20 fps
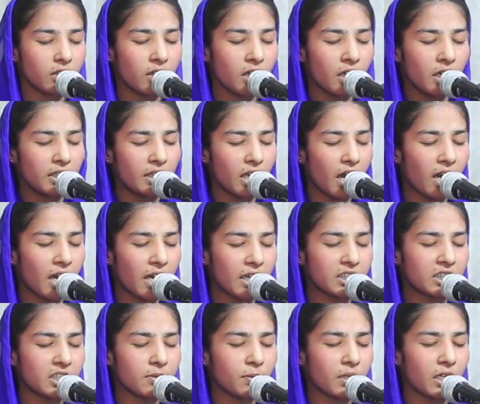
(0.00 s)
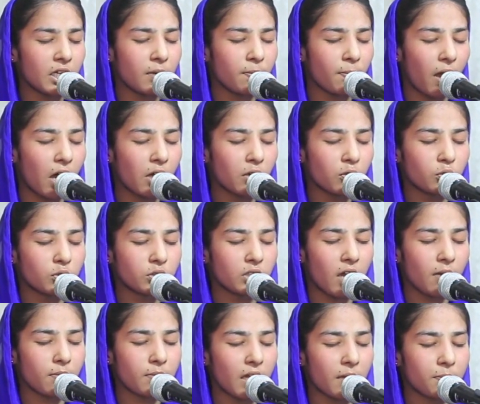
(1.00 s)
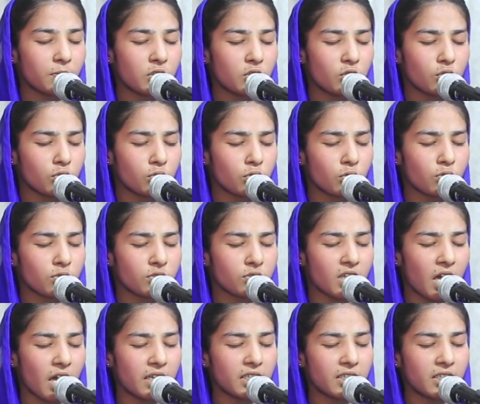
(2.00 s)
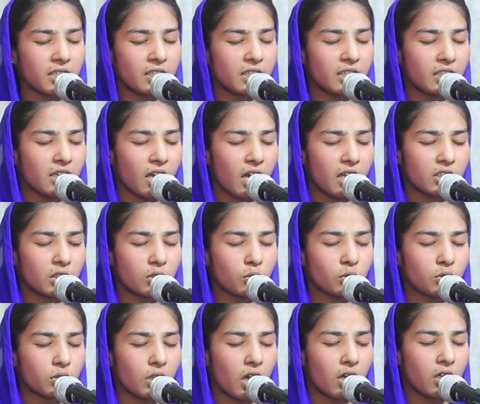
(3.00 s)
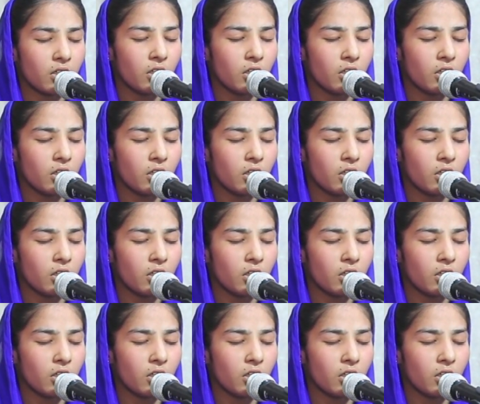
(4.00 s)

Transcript: नहायत ही मेहरबान खुदा में आपकी शुक्रगुजारी करती कादिर खुदा